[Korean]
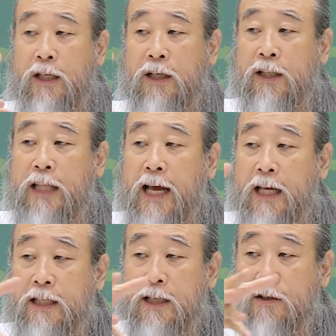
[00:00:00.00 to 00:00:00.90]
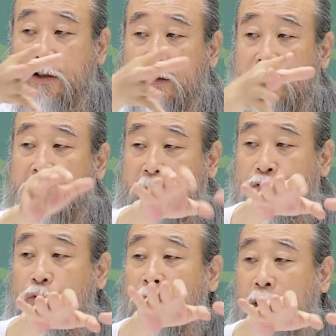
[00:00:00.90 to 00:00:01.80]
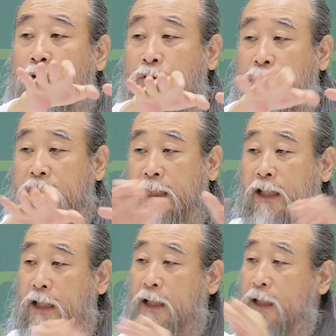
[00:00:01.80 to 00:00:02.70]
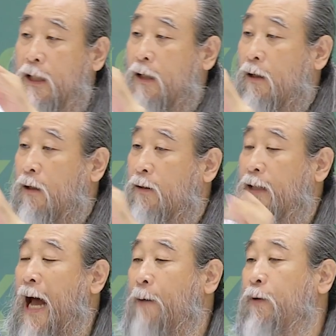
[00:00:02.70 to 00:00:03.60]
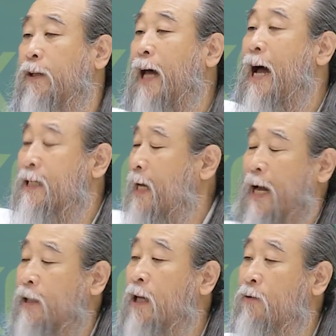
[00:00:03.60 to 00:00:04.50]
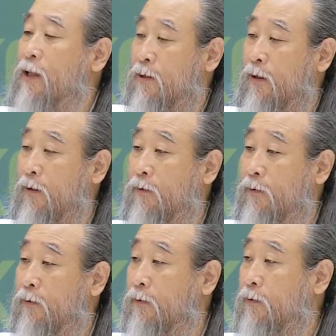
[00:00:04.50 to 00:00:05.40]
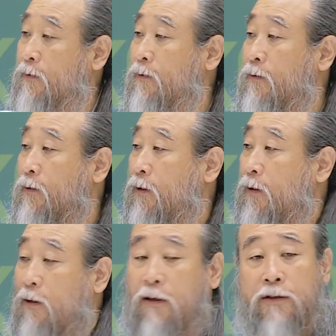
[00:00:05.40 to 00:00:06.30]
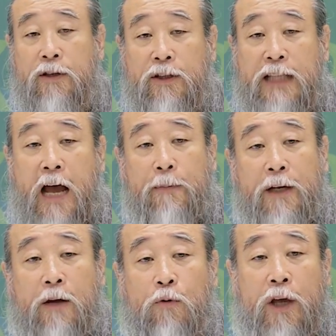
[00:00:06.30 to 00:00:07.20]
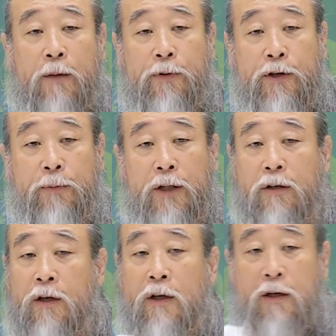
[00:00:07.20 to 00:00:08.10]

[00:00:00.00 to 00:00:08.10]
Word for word: 이때까지 끌을 가지고 해놓은 거지. 답은 아직 안 나왔어요. 어, 그걸 답이라고 해버리면